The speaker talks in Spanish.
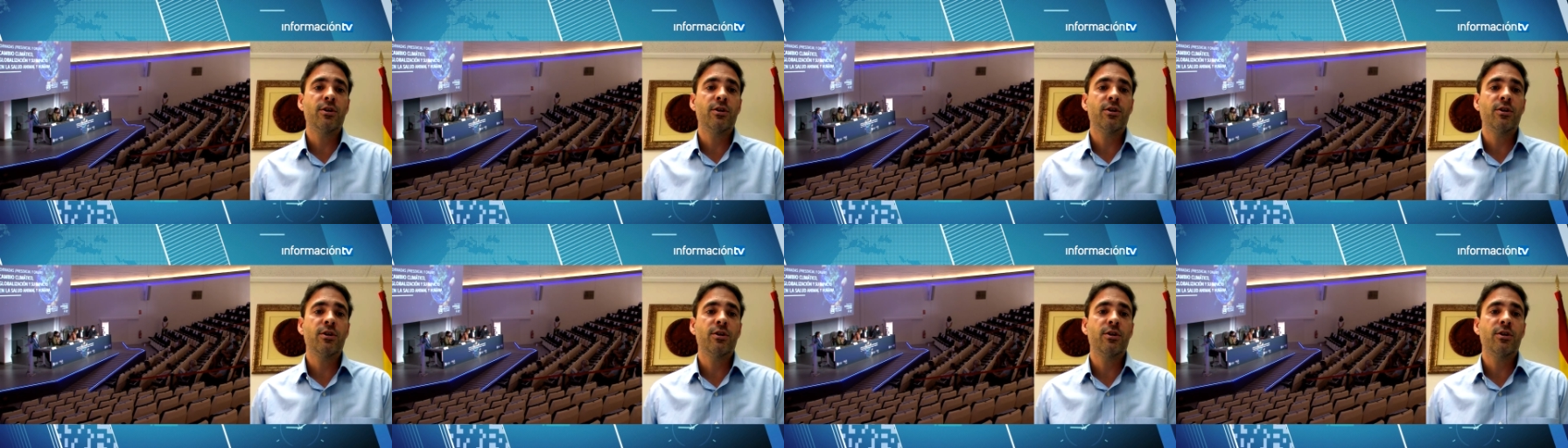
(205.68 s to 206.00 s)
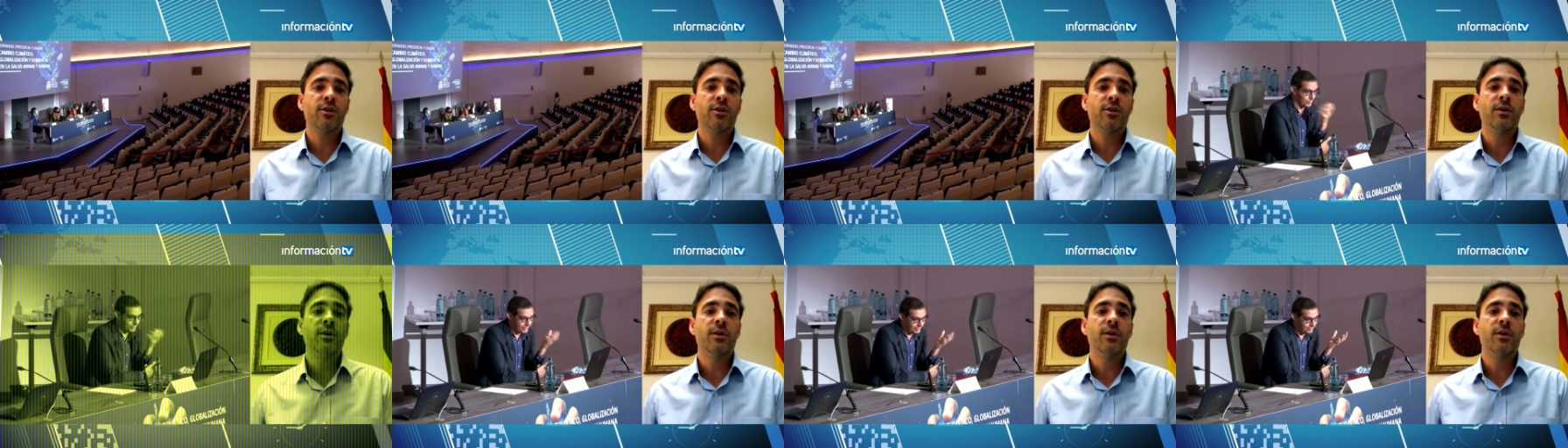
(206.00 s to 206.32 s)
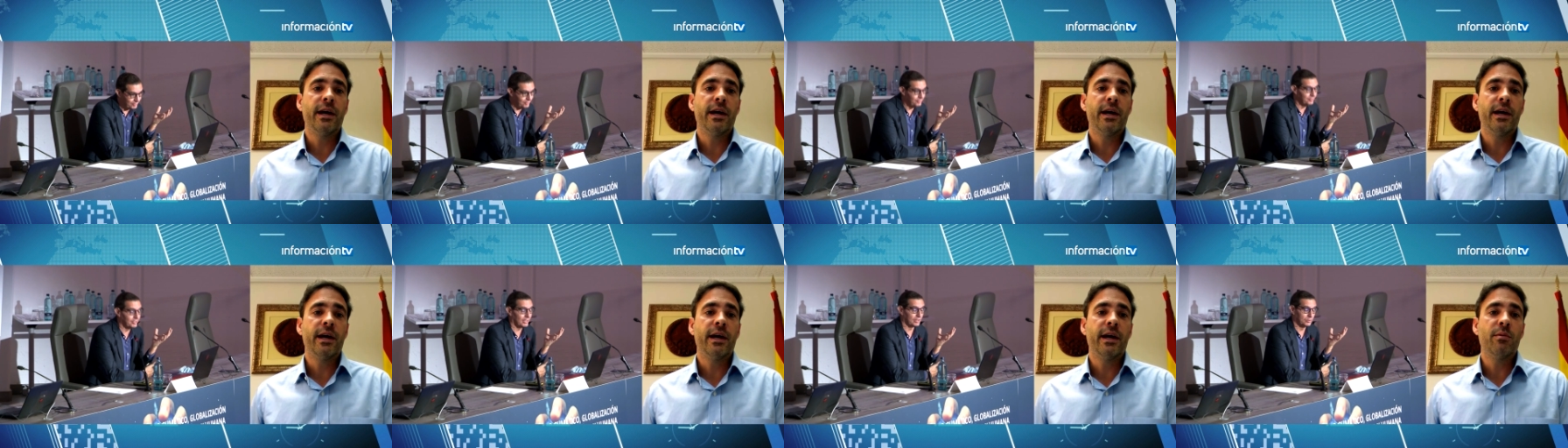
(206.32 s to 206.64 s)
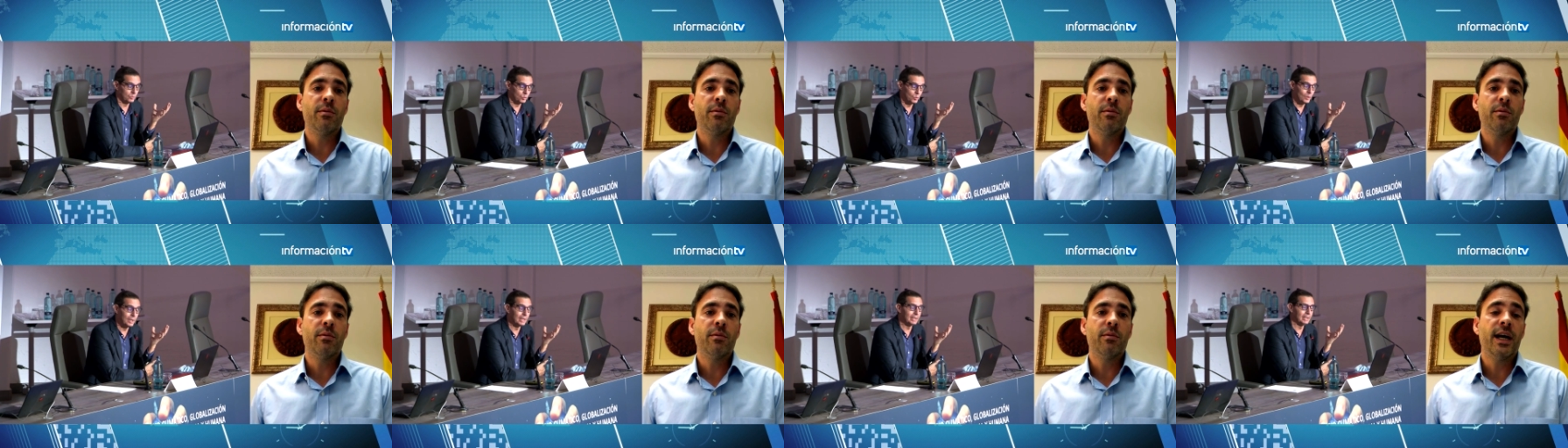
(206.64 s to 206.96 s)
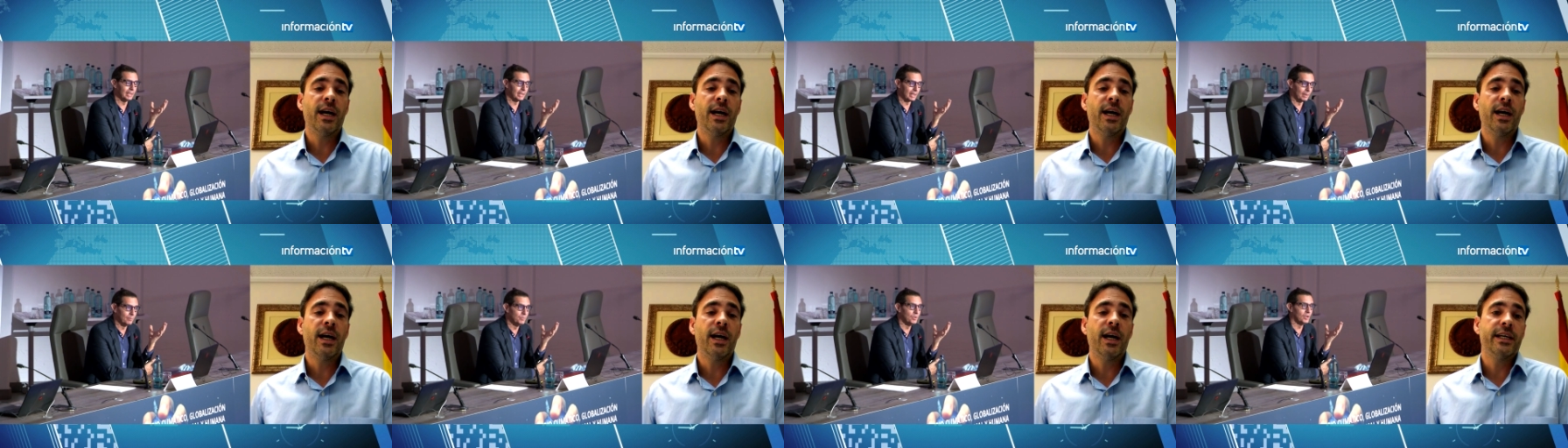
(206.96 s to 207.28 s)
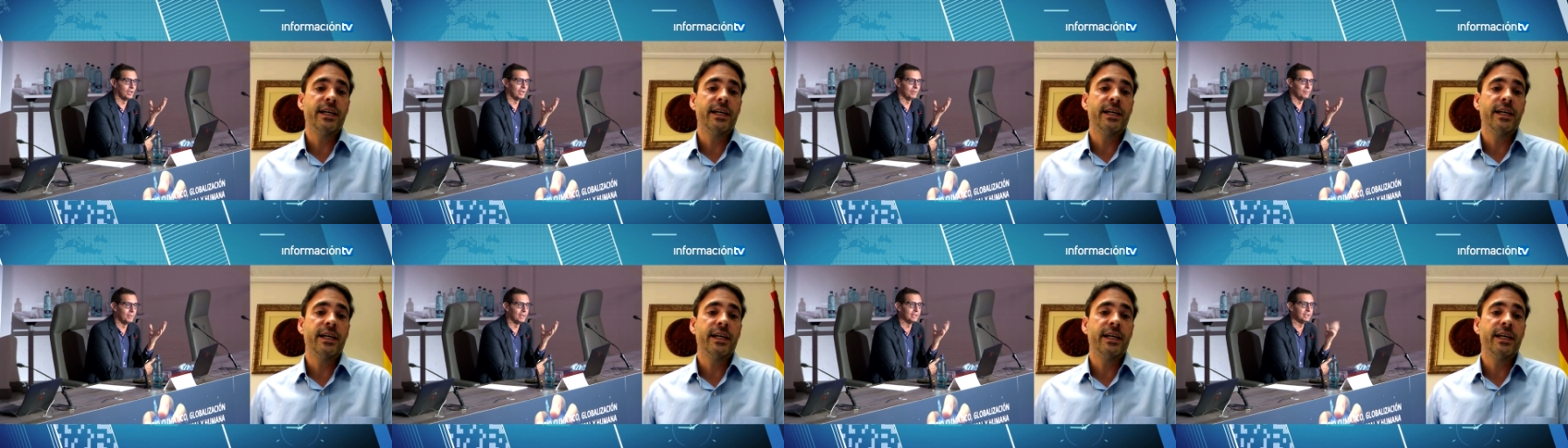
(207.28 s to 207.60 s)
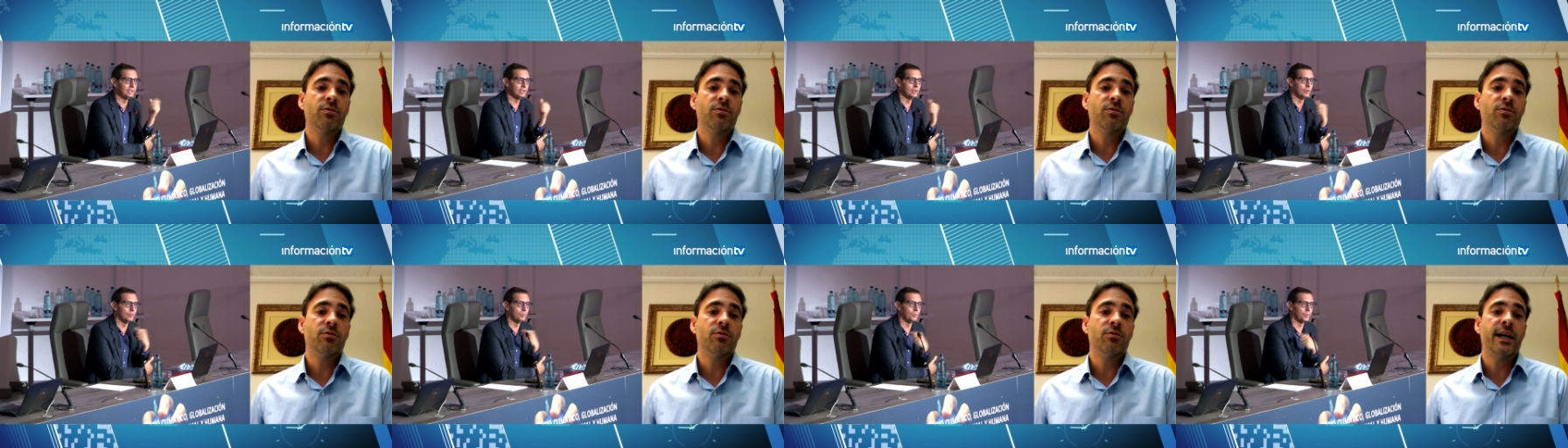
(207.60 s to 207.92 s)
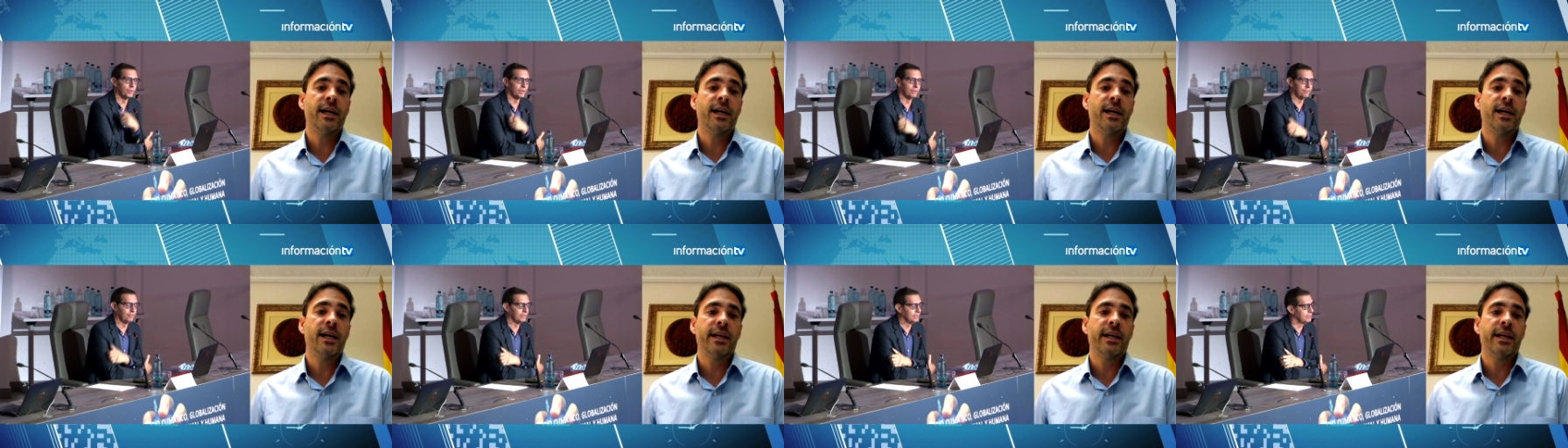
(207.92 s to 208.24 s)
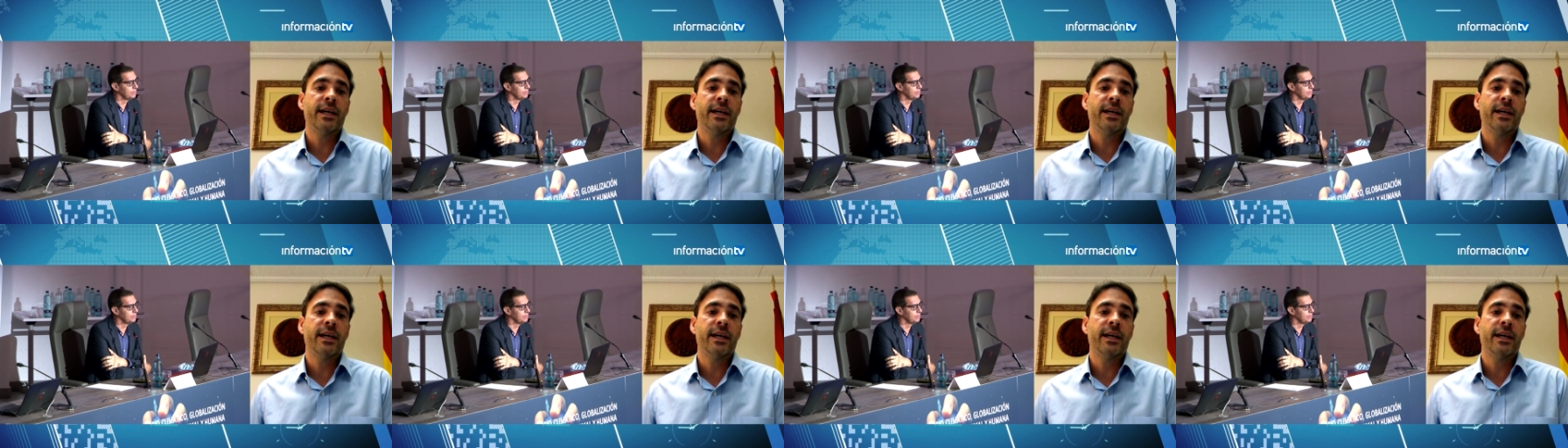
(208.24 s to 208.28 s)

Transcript: Mundial. Y es una, mm,